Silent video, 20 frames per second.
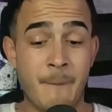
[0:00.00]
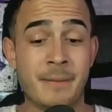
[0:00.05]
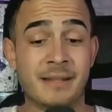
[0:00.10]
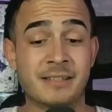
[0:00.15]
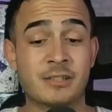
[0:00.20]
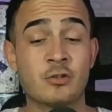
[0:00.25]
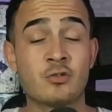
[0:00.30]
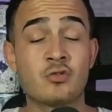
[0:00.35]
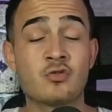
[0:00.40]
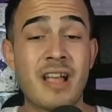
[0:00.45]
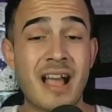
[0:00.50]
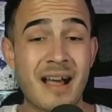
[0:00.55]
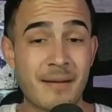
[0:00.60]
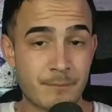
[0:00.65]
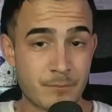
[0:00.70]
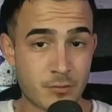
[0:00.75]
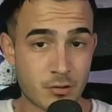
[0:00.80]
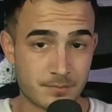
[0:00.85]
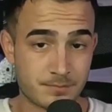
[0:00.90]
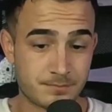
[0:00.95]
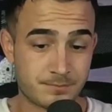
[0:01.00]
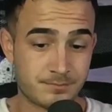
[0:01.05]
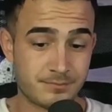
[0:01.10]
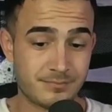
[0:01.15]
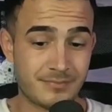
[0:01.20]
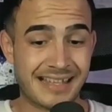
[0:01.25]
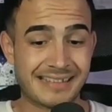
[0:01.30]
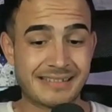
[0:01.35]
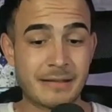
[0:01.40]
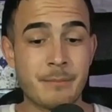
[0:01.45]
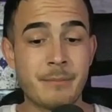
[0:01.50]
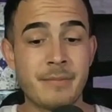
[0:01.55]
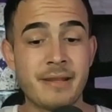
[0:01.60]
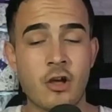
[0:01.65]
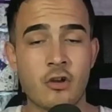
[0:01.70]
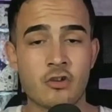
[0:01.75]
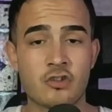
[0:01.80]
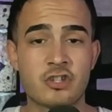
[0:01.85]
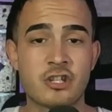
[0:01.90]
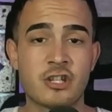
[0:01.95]
Matheus Gambrook ha
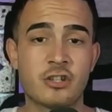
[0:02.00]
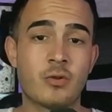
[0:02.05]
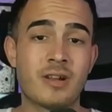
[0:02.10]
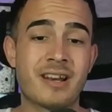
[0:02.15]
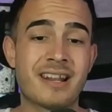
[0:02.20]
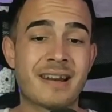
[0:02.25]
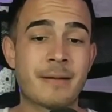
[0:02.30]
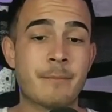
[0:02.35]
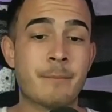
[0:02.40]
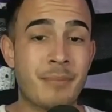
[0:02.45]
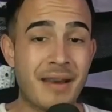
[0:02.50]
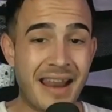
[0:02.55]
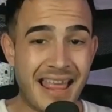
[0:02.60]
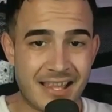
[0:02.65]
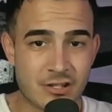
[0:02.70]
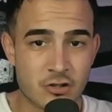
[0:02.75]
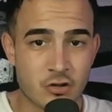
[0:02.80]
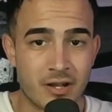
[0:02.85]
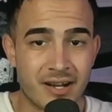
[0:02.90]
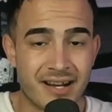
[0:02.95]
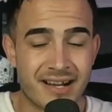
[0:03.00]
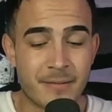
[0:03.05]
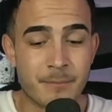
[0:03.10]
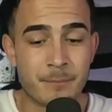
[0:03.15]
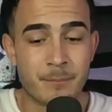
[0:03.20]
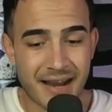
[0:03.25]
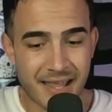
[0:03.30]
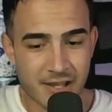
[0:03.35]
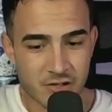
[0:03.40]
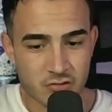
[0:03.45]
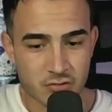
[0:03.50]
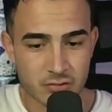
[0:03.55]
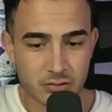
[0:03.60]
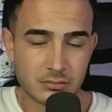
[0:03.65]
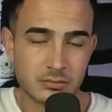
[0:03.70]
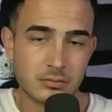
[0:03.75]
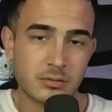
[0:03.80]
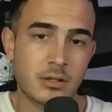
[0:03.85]
terminado siendo el reemplazo del reemplazo